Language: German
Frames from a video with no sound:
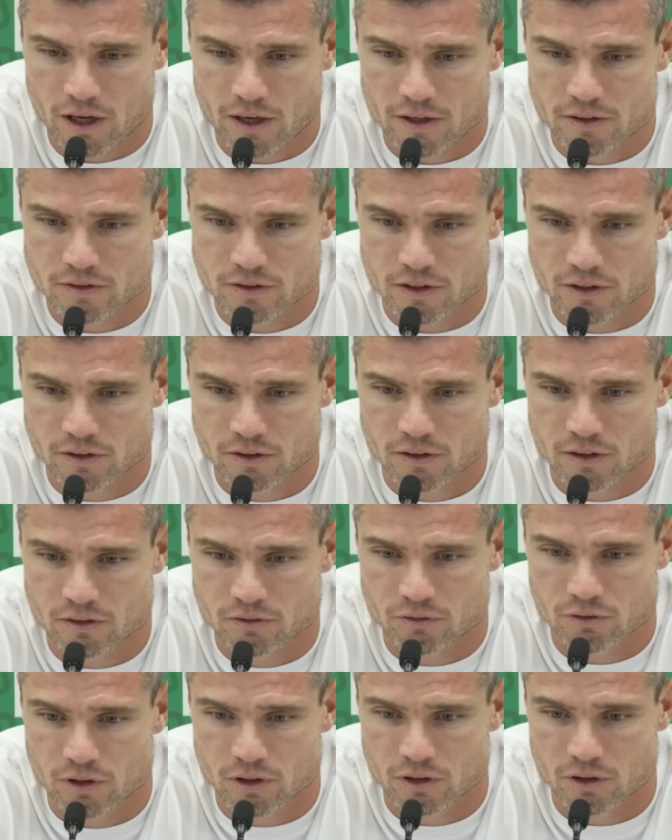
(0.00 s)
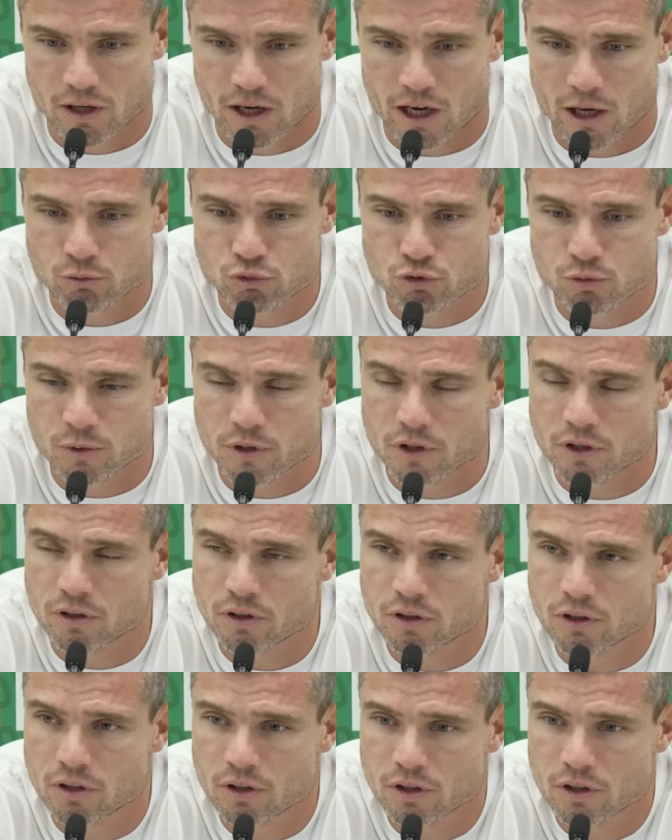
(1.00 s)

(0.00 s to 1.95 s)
einen Seite, dass wir daheim spielen,